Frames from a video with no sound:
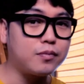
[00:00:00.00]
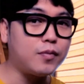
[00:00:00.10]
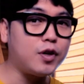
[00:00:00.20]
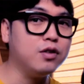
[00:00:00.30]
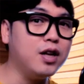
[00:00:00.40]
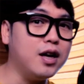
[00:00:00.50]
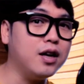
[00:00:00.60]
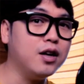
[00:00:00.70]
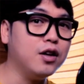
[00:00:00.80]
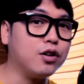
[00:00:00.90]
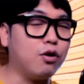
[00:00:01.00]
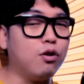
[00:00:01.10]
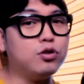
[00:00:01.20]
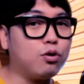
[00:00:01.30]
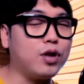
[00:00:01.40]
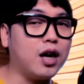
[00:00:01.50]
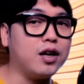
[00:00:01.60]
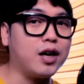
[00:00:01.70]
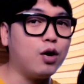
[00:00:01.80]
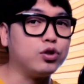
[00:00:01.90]
근데 결론적으로 내가
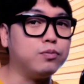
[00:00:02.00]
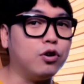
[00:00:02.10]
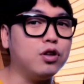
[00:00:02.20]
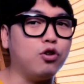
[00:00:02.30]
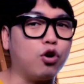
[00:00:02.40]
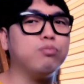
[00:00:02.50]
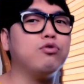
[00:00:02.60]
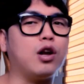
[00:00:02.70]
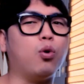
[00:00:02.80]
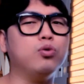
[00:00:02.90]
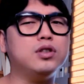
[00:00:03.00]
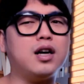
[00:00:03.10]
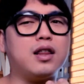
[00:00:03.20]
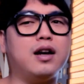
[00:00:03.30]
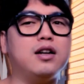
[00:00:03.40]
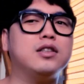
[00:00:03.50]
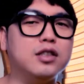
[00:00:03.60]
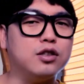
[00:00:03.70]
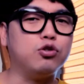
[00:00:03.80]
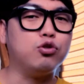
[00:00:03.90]
얘기하고 싶은 거는 여러분들이 혼자
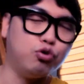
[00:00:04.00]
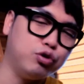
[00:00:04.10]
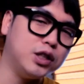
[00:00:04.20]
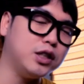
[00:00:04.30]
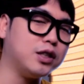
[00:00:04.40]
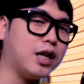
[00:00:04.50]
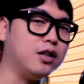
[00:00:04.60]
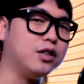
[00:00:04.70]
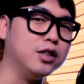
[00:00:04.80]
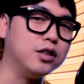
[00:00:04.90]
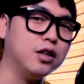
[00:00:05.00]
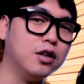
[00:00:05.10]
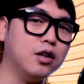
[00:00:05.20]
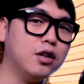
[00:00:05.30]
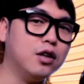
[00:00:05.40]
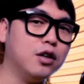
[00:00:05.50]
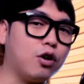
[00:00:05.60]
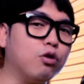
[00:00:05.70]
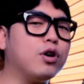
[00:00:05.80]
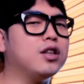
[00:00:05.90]
살든 둘이 살든
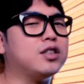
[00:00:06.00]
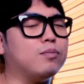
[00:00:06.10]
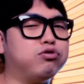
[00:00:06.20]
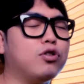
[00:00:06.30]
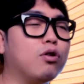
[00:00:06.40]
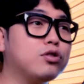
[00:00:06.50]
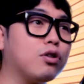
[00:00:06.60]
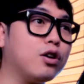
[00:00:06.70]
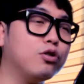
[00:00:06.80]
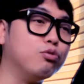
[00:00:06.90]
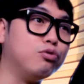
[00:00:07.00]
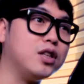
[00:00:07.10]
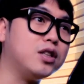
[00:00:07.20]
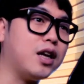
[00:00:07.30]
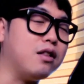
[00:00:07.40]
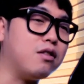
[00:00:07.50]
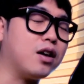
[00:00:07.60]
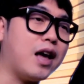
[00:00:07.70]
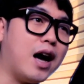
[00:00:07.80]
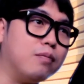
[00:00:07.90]
결국에는 이제 부정적인 거는 우리들의
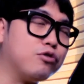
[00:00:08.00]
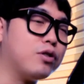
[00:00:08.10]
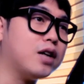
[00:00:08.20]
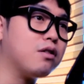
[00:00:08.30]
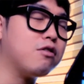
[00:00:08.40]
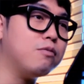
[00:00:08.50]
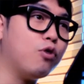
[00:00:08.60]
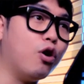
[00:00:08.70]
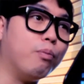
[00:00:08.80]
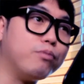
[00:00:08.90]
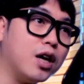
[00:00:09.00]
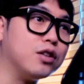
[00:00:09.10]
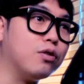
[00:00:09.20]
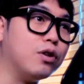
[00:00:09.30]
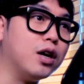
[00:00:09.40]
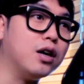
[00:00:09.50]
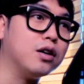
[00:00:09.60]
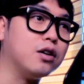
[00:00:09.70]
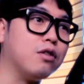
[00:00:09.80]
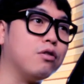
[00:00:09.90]
인생에 아무런 하등 쓸모가 없다는 거야.
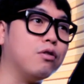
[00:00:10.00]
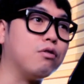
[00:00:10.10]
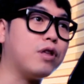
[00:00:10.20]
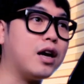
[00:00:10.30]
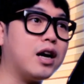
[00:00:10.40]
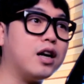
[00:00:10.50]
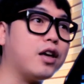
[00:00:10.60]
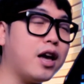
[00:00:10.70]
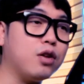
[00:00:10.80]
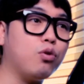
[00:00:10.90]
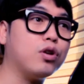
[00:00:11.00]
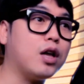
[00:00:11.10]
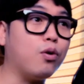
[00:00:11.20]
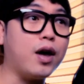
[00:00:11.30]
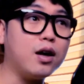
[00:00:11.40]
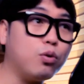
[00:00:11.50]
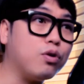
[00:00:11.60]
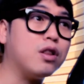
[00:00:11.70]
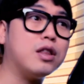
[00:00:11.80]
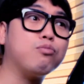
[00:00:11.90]
그래서 생각이 행동이 되고
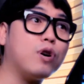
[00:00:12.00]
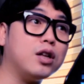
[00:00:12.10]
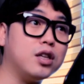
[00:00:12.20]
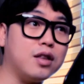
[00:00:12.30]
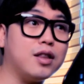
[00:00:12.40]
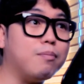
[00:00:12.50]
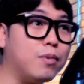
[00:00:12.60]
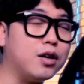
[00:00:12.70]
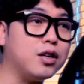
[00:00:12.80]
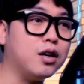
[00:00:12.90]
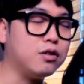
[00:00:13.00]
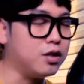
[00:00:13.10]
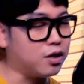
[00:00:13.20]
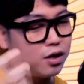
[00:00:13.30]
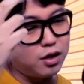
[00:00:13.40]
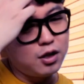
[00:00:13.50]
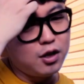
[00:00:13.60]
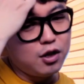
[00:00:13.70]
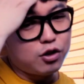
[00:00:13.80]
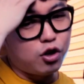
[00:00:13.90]
행동이 습관이 된단 말이야. 그러니까
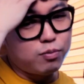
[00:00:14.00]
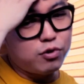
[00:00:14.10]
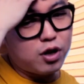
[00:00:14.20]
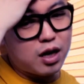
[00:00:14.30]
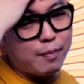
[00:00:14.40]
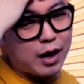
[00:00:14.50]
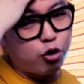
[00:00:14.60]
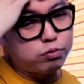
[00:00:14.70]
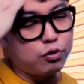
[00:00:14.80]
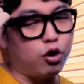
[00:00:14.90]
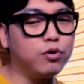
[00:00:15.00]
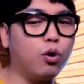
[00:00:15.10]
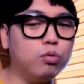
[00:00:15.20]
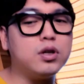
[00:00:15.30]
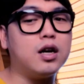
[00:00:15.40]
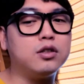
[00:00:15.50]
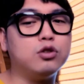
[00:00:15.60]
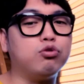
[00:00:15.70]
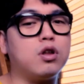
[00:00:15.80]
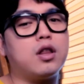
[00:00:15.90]
여러분들에게 말하고 싶은 건 여러분들이 혼자
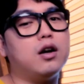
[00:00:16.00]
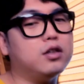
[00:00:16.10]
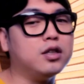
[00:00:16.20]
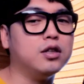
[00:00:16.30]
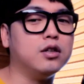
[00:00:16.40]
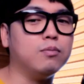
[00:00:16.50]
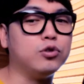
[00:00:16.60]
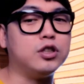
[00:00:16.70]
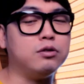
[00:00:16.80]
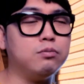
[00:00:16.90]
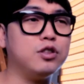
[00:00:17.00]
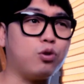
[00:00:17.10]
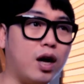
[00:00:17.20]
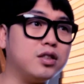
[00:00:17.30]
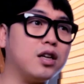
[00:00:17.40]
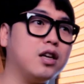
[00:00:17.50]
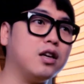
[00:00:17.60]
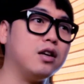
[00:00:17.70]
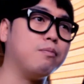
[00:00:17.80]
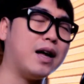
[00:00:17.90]
살든 둘이 살든 뭐 지금
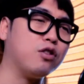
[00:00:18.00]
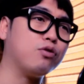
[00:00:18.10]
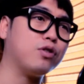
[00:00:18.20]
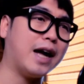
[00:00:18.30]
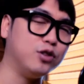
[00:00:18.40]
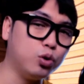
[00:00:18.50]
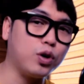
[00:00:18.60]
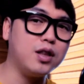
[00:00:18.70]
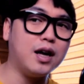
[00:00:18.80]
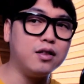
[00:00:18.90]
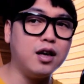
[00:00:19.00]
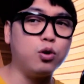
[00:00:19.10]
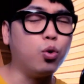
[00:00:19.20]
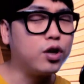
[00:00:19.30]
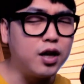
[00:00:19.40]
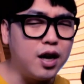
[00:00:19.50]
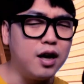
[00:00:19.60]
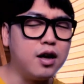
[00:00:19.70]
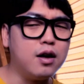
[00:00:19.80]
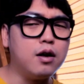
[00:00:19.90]
굉장히 많은 것들이 안 좋긴 한데 여기에
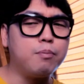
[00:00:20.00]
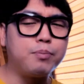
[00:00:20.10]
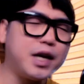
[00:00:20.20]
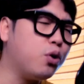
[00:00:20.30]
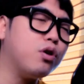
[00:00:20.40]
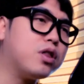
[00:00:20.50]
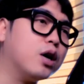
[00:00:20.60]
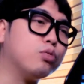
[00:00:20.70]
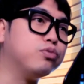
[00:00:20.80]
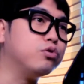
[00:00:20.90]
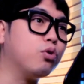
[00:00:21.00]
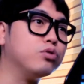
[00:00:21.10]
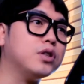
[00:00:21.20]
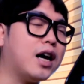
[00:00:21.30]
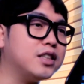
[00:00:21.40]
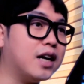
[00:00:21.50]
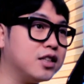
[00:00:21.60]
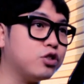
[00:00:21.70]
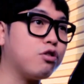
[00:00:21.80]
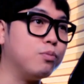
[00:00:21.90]
필요 이상으로 분노는 하지
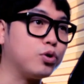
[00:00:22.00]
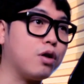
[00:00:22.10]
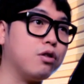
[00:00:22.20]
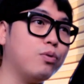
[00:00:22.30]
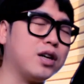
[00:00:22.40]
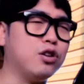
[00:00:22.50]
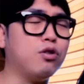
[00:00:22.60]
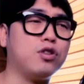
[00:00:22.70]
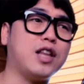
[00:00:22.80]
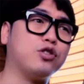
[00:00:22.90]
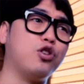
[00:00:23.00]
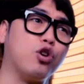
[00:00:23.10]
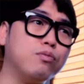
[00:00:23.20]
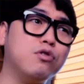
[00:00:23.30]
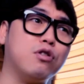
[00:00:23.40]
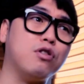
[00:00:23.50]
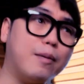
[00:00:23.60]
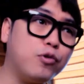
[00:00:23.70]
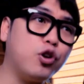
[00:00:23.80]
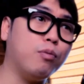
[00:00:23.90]
않으셨으면 좋겠어. 왜 그런 것들은 나중에 여러분들을
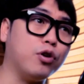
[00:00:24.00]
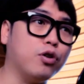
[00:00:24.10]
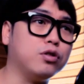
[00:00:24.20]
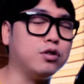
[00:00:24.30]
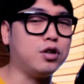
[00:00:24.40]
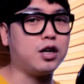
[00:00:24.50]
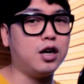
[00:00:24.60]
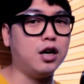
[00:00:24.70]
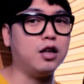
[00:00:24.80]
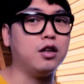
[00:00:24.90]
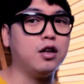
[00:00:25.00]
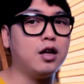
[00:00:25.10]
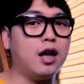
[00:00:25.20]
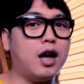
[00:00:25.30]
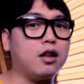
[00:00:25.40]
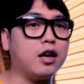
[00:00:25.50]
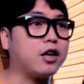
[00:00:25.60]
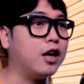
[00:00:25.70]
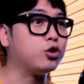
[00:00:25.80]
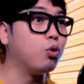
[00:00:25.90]
삼켜버리거든. 그러니까 항상
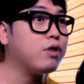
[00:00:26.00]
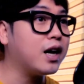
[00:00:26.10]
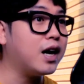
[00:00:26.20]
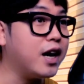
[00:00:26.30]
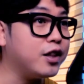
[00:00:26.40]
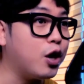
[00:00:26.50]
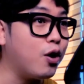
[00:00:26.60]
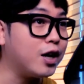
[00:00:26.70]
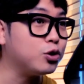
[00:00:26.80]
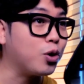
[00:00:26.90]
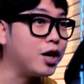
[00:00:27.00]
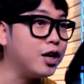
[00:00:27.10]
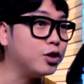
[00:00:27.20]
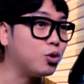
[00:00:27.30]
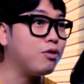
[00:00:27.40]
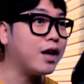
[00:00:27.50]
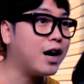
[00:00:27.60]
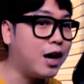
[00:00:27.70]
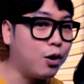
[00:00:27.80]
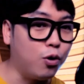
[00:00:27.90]
이렇게 좋은 생각 해야 돼요. 알았죠잉? 좋은
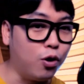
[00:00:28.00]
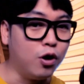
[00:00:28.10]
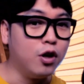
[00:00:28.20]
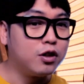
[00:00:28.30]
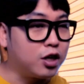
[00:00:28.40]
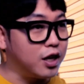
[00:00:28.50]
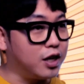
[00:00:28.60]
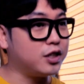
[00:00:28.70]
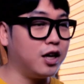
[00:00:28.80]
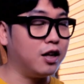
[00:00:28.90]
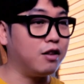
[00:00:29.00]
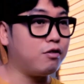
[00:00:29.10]
생각하고 특히 이제